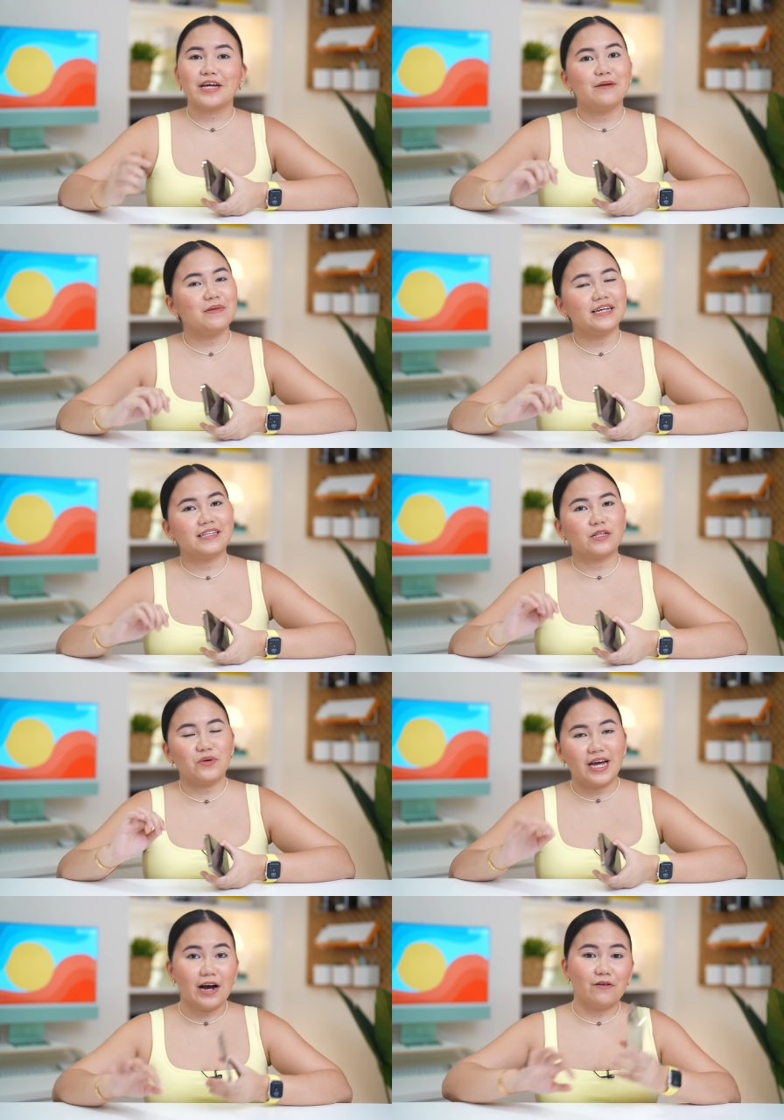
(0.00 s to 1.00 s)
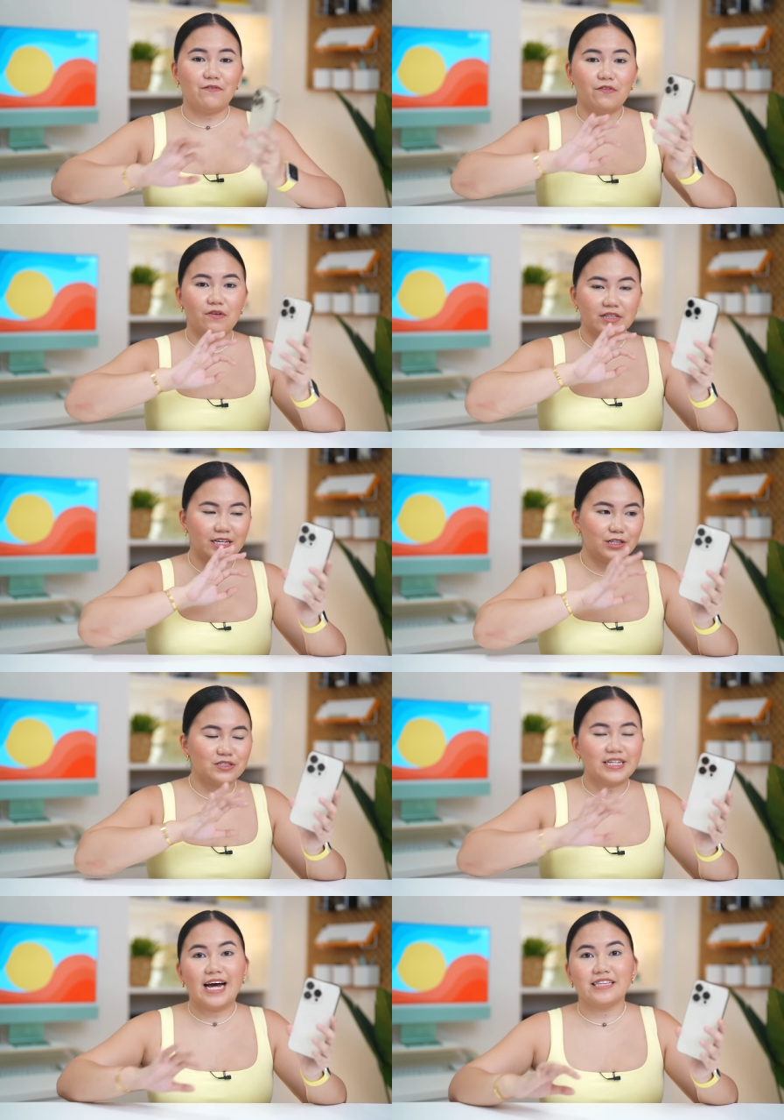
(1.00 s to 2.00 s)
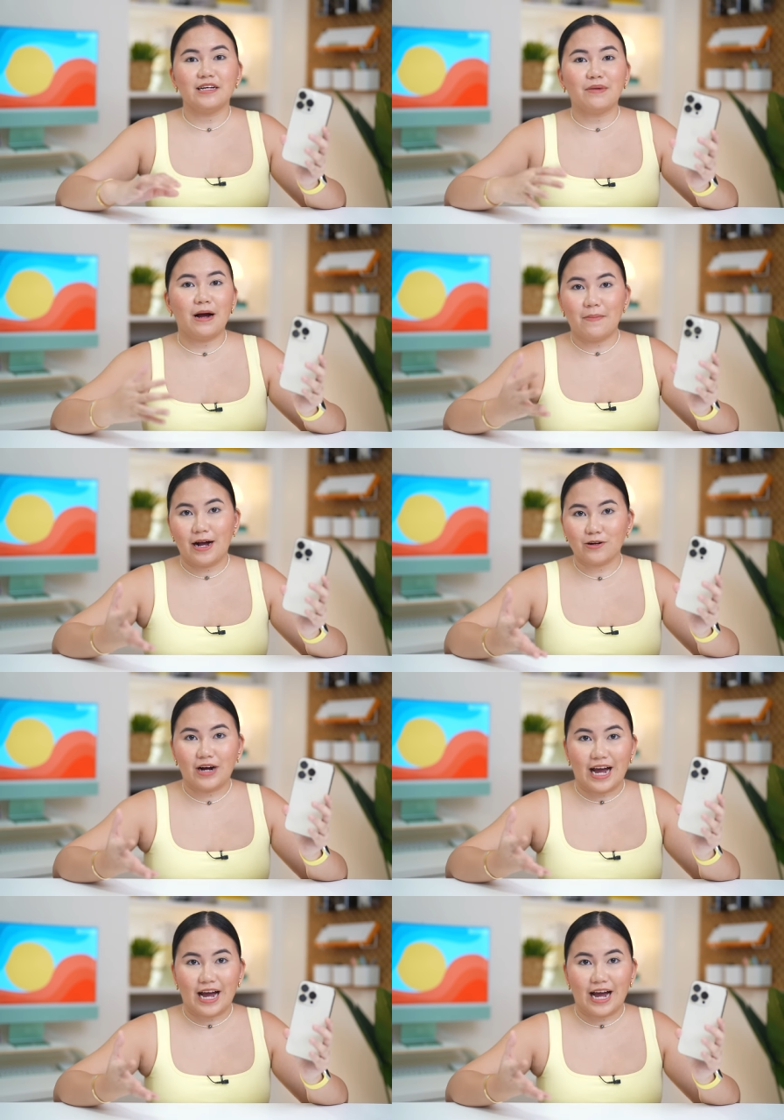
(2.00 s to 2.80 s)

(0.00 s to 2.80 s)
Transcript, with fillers: camera that we have dito sa ating mga bagong